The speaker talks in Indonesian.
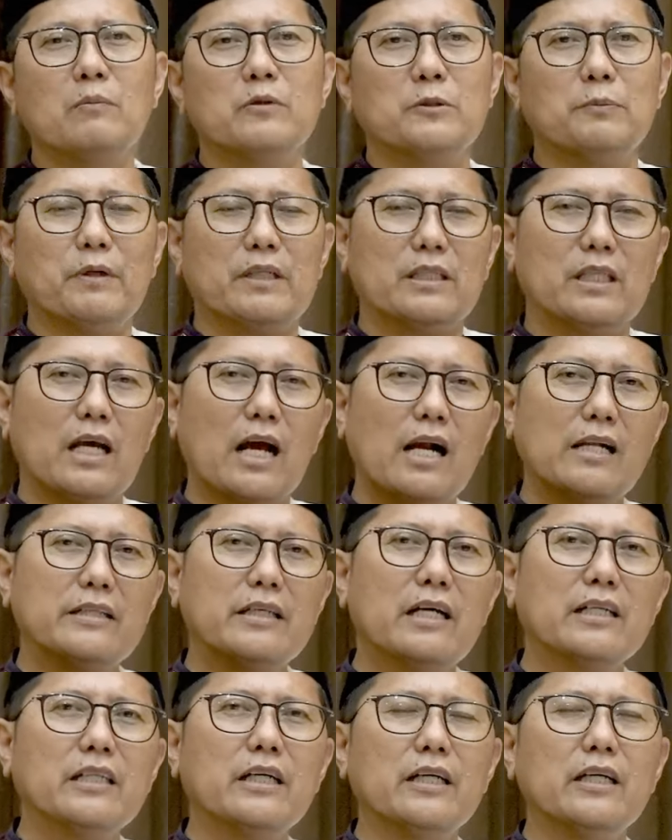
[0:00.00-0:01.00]
Seperti
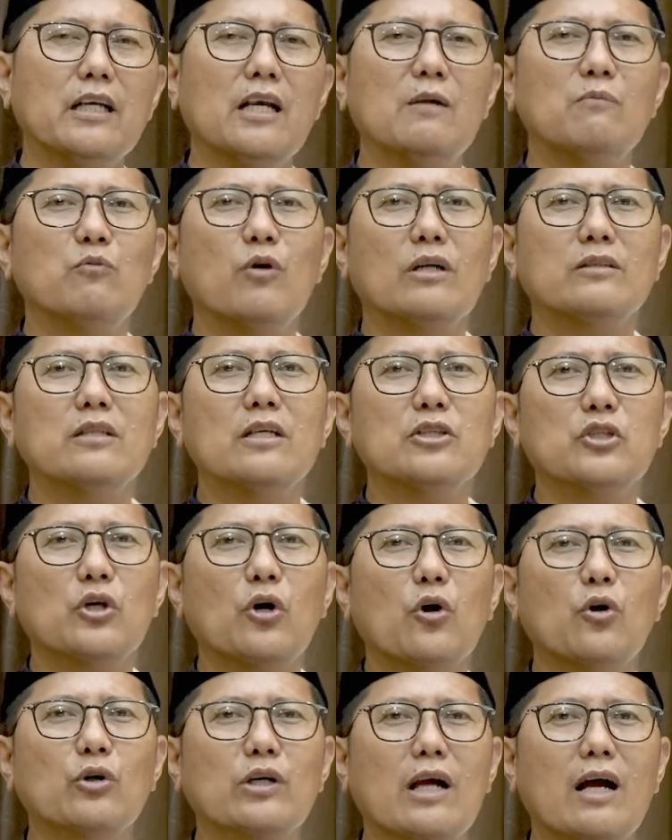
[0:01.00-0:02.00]
halnya keilmuan
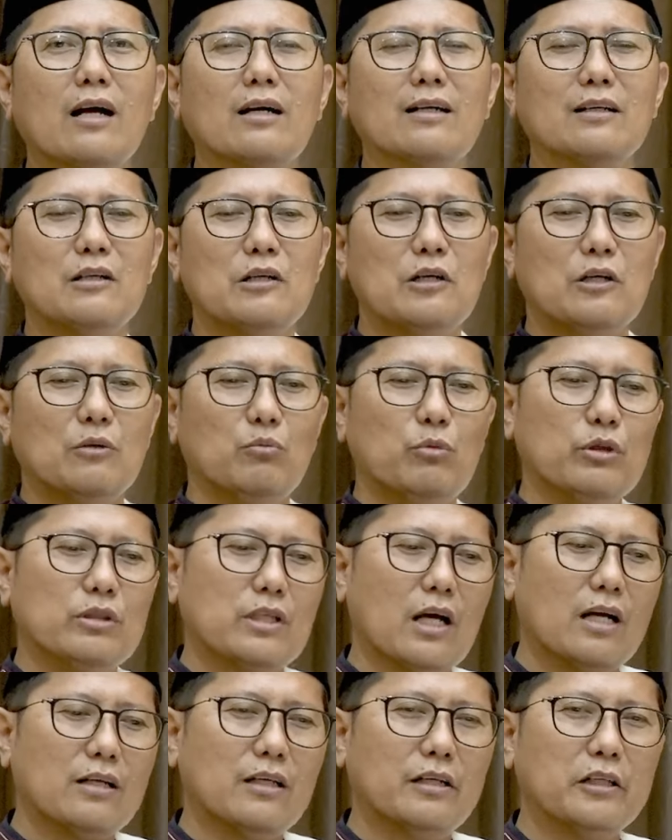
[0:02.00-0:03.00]
seseorang
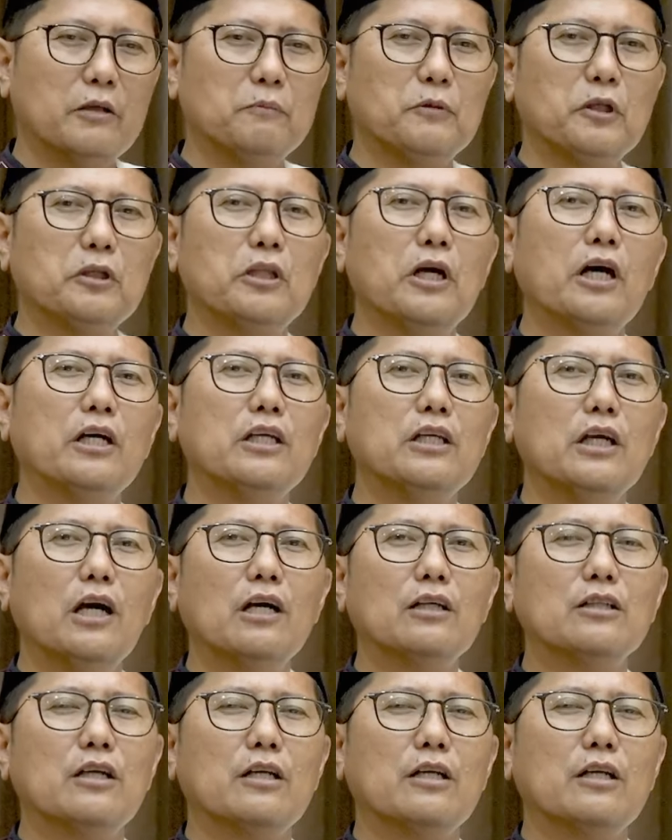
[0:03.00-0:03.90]
bisa dari ibtidaiyah,